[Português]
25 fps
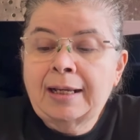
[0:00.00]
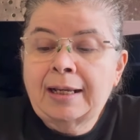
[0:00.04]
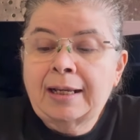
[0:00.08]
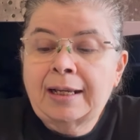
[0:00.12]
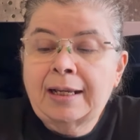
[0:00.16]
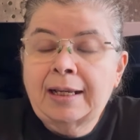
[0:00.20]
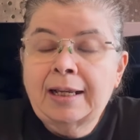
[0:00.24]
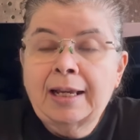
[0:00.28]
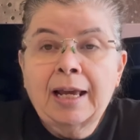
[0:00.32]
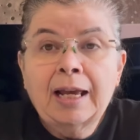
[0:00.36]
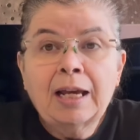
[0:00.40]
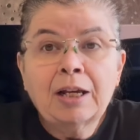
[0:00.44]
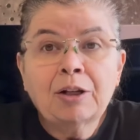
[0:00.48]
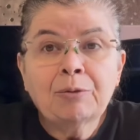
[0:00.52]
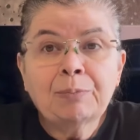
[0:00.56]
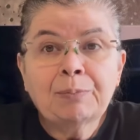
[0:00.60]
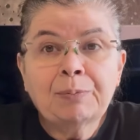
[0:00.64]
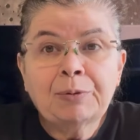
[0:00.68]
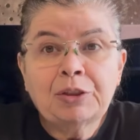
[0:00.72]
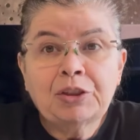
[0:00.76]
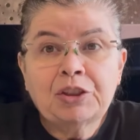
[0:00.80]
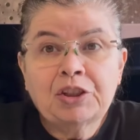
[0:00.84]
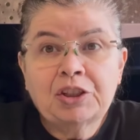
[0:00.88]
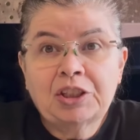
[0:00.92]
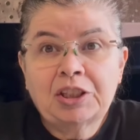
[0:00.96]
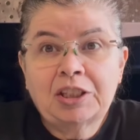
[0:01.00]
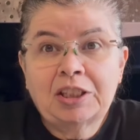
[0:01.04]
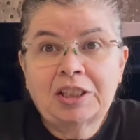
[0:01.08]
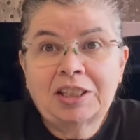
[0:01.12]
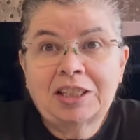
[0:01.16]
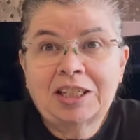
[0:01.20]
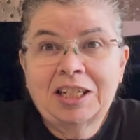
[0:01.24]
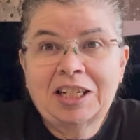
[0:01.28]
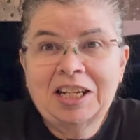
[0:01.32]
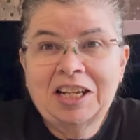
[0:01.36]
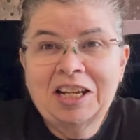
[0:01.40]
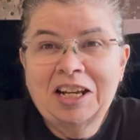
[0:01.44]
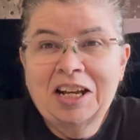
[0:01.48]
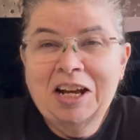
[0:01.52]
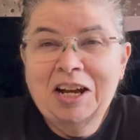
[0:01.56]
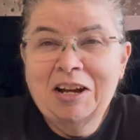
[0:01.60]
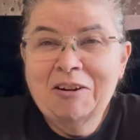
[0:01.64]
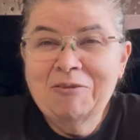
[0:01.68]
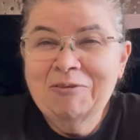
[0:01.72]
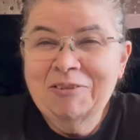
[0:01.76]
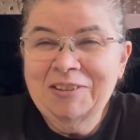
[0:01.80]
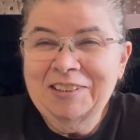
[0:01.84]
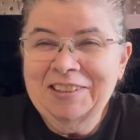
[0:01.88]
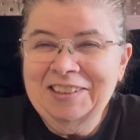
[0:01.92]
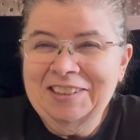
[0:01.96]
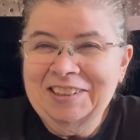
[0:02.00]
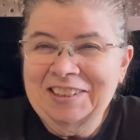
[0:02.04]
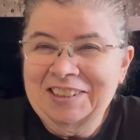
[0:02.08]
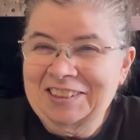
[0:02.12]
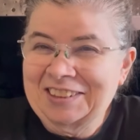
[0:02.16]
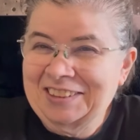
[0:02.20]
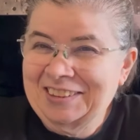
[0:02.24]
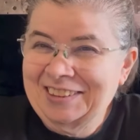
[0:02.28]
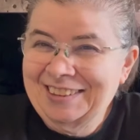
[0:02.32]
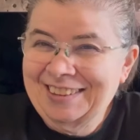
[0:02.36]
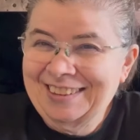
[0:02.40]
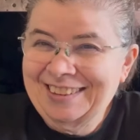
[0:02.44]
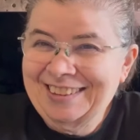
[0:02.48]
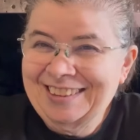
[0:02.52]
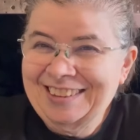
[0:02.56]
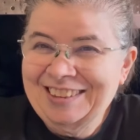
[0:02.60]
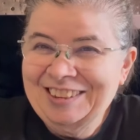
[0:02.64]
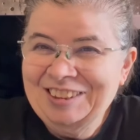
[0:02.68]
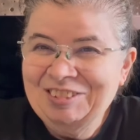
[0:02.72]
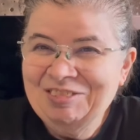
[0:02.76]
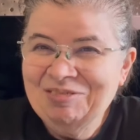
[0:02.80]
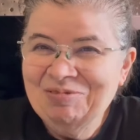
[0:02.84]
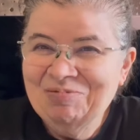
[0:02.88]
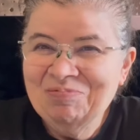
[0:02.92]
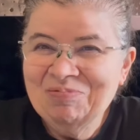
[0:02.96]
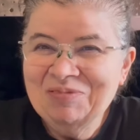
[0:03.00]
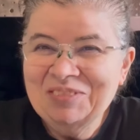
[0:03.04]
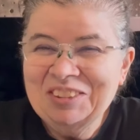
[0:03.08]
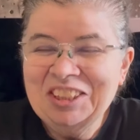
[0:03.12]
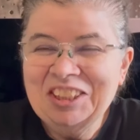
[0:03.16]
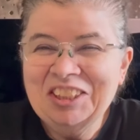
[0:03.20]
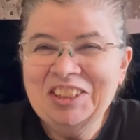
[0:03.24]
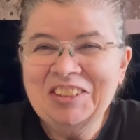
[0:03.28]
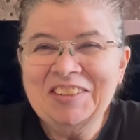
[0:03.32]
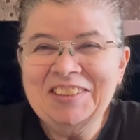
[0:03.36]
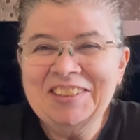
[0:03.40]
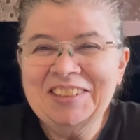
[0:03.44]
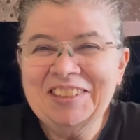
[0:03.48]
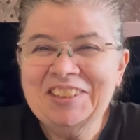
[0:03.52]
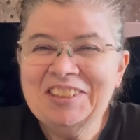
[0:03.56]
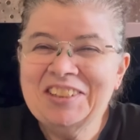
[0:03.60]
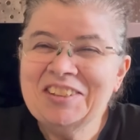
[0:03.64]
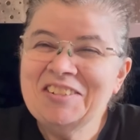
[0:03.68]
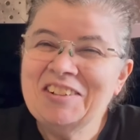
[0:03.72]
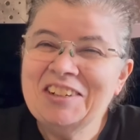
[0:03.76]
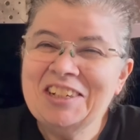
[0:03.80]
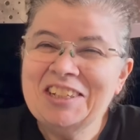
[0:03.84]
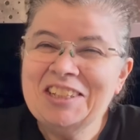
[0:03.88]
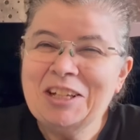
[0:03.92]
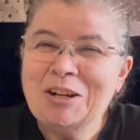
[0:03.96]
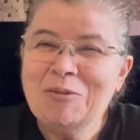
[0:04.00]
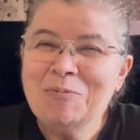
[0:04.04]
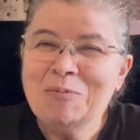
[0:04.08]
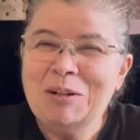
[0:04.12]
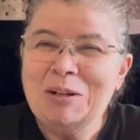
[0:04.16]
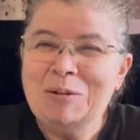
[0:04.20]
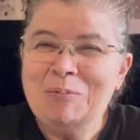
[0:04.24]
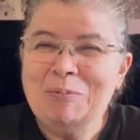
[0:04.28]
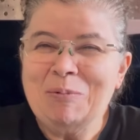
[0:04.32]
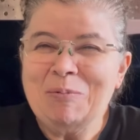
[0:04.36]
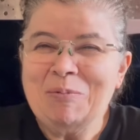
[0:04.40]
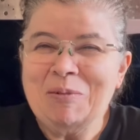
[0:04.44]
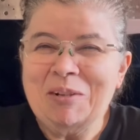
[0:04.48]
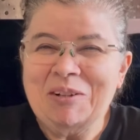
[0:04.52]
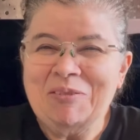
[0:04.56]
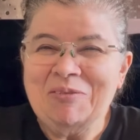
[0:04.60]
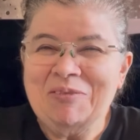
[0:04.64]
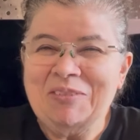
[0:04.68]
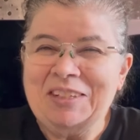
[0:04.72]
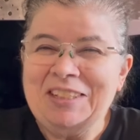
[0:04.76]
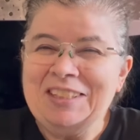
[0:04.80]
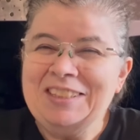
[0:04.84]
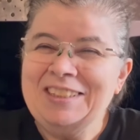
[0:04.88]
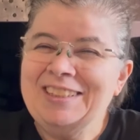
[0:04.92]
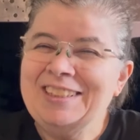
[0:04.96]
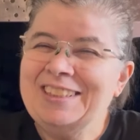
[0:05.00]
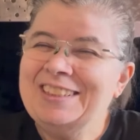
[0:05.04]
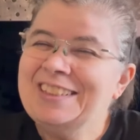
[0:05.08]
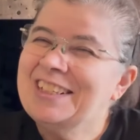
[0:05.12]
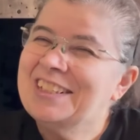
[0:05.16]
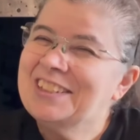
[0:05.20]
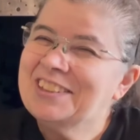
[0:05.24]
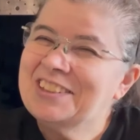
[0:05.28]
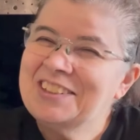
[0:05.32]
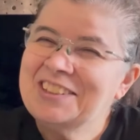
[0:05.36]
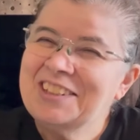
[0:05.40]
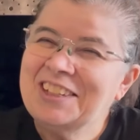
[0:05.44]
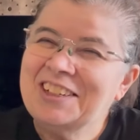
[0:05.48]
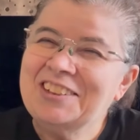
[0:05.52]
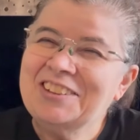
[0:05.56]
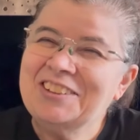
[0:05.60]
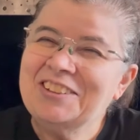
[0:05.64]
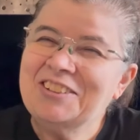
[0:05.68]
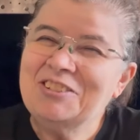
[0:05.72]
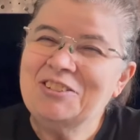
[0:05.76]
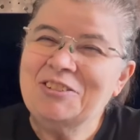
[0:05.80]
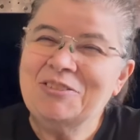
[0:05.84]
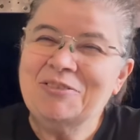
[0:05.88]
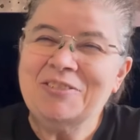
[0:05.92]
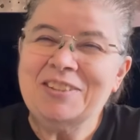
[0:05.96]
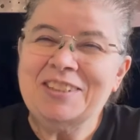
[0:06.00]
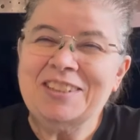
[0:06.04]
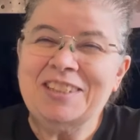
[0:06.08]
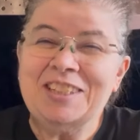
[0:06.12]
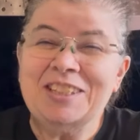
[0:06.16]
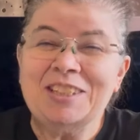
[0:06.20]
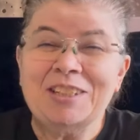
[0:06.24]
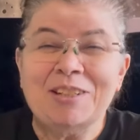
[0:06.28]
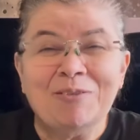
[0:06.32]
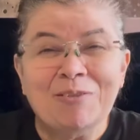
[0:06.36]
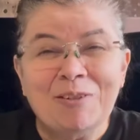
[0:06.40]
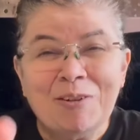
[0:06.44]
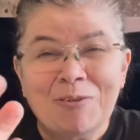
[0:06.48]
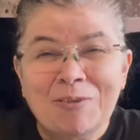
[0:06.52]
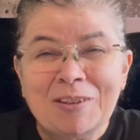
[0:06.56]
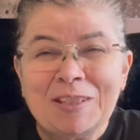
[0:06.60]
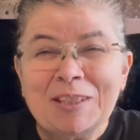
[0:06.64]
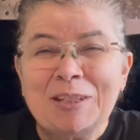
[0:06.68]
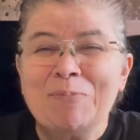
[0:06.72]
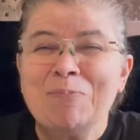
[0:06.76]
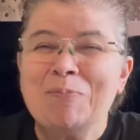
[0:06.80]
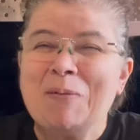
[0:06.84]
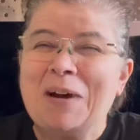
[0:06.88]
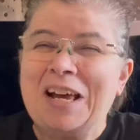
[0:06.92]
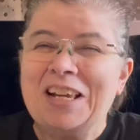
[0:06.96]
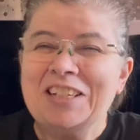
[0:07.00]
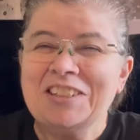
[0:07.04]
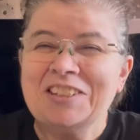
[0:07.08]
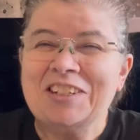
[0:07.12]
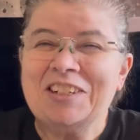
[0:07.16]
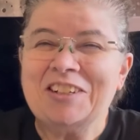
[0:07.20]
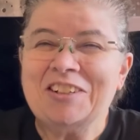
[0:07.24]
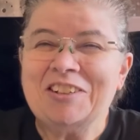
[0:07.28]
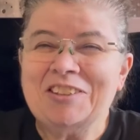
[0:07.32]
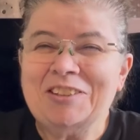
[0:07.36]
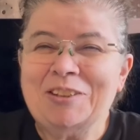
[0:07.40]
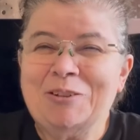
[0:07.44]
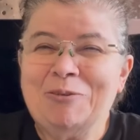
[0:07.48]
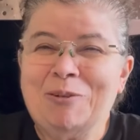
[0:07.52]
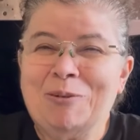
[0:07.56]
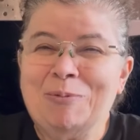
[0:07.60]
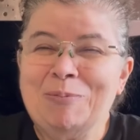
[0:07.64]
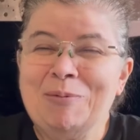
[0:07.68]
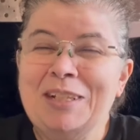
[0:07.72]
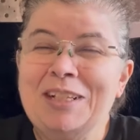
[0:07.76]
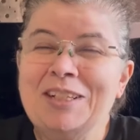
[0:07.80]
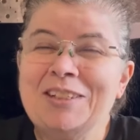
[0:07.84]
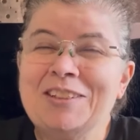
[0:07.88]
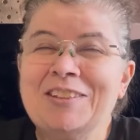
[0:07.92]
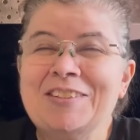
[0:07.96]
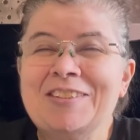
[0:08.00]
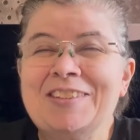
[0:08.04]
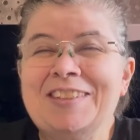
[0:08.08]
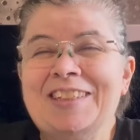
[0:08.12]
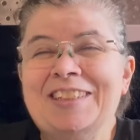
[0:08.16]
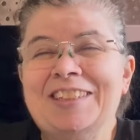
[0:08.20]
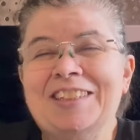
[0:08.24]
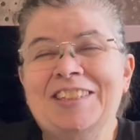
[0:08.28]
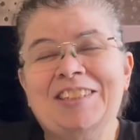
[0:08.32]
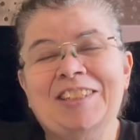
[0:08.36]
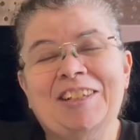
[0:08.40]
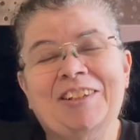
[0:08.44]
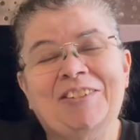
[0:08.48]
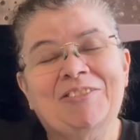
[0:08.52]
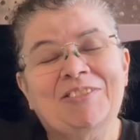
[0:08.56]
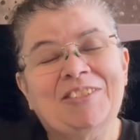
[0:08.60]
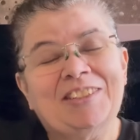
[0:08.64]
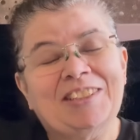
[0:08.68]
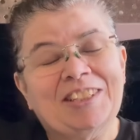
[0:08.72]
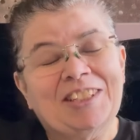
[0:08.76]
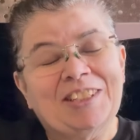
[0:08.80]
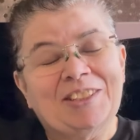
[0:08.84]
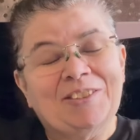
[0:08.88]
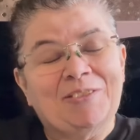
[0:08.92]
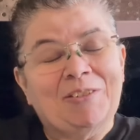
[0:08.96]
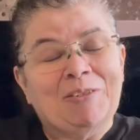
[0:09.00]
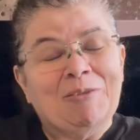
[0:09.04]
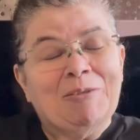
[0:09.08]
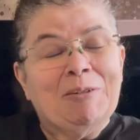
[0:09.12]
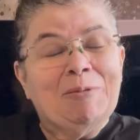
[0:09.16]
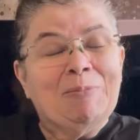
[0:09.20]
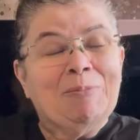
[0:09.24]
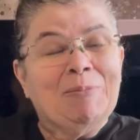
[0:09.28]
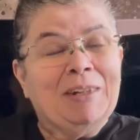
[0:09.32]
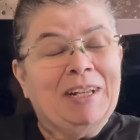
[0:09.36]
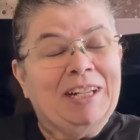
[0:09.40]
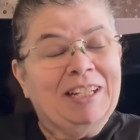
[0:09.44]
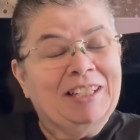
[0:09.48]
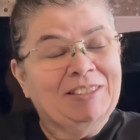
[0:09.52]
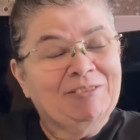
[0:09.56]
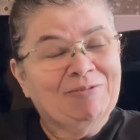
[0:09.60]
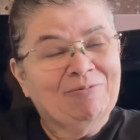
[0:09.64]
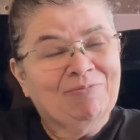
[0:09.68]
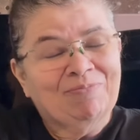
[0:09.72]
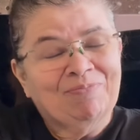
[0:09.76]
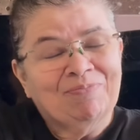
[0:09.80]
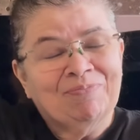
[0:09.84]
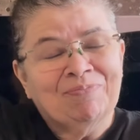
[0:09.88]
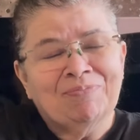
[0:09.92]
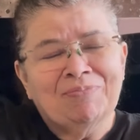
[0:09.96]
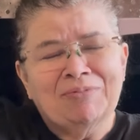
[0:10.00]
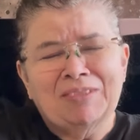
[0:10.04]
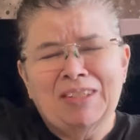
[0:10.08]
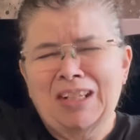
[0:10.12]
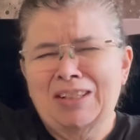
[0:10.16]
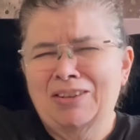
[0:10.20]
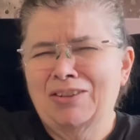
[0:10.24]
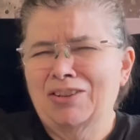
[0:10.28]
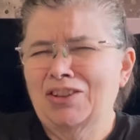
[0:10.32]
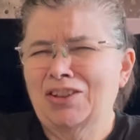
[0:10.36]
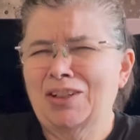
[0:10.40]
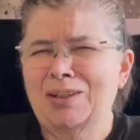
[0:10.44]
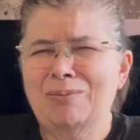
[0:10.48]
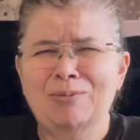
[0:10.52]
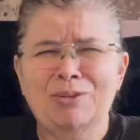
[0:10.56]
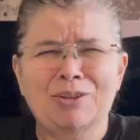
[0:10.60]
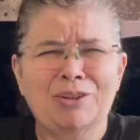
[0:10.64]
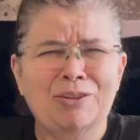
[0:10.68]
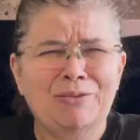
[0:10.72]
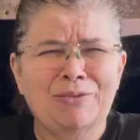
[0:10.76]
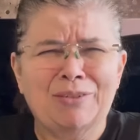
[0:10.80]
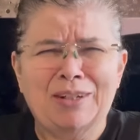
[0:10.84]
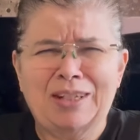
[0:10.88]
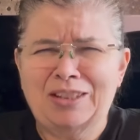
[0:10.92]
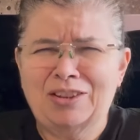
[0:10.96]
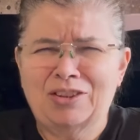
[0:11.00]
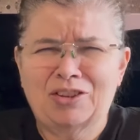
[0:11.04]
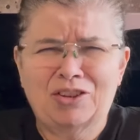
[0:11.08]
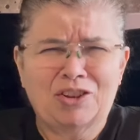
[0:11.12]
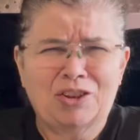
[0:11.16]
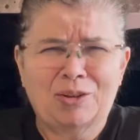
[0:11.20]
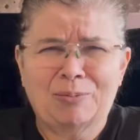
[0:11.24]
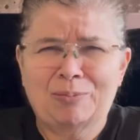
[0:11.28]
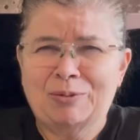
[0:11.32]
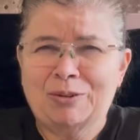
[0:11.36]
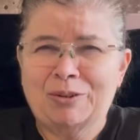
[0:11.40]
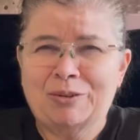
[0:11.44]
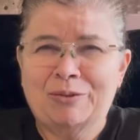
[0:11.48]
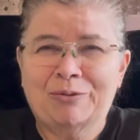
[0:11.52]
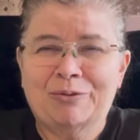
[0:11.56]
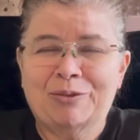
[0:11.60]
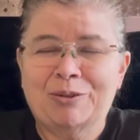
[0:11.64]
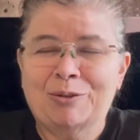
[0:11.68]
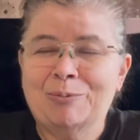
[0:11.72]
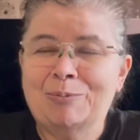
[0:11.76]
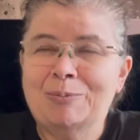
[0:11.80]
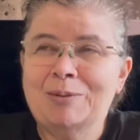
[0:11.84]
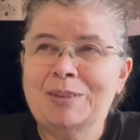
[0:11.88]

Quero pedir a vocês que estão assistindo o canal pela primeira vez, que deixem a inscrição de vocês, que vão fazer parte da nossa família, tenho certeza que vocês vão amar. Nós temos diversos tipos de filme.